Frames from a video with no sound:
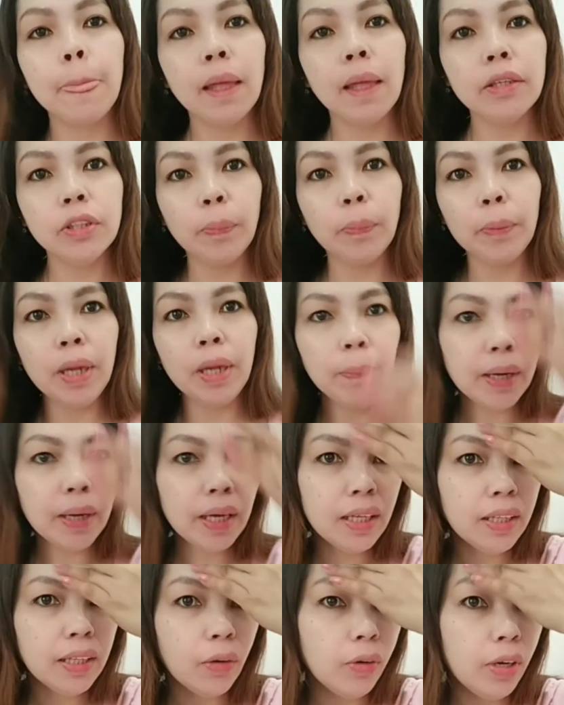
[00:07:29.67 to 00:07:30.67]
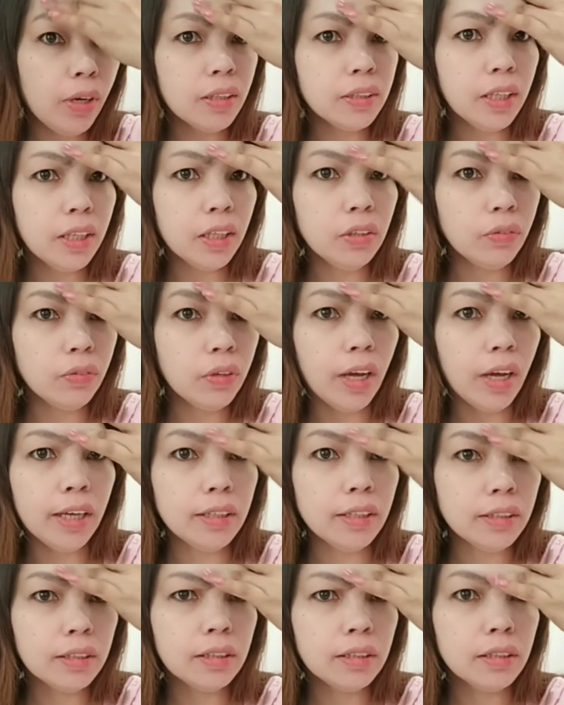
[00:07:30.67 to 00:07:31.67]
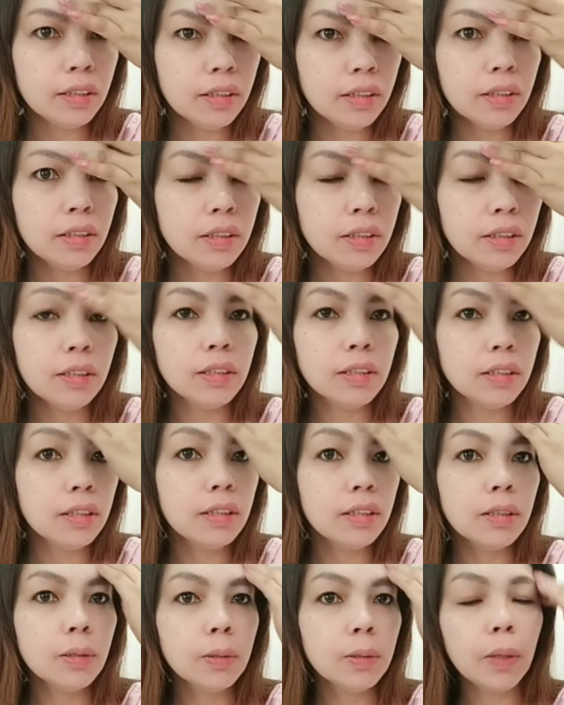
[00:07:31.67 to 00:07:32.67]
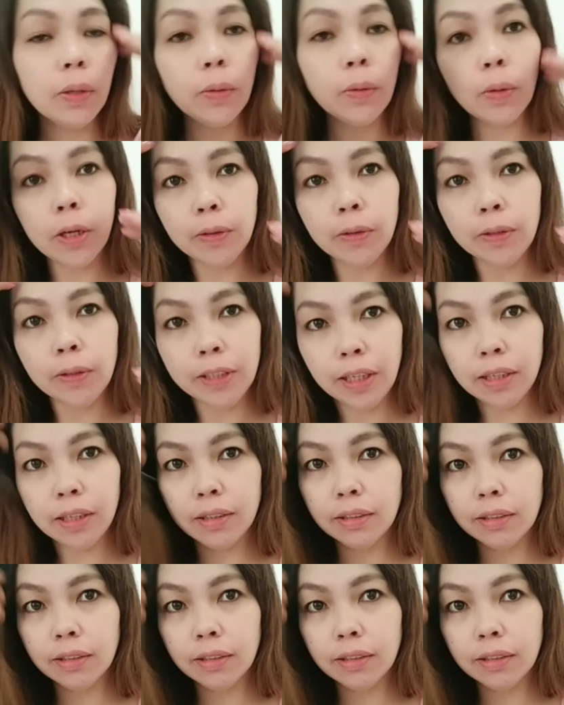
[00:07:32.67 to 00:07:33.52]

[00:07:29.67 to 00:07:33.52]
So, pinapakita ko lang sa inyo, guys. Anong ano niya.